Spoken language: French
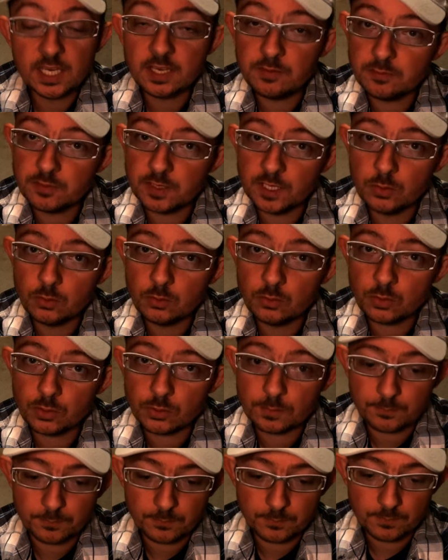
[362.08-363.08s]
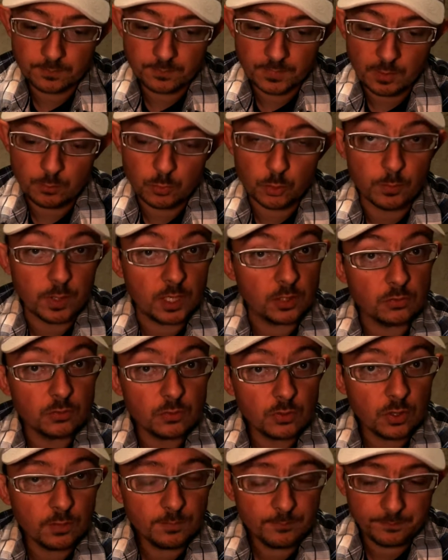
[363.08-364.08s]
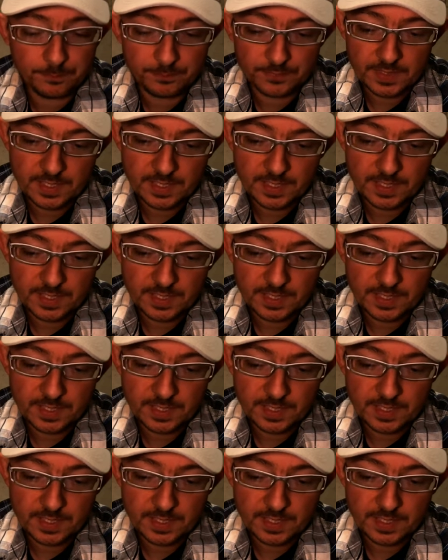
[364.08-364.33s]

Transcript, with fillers: greffés donc, la plupart du temps,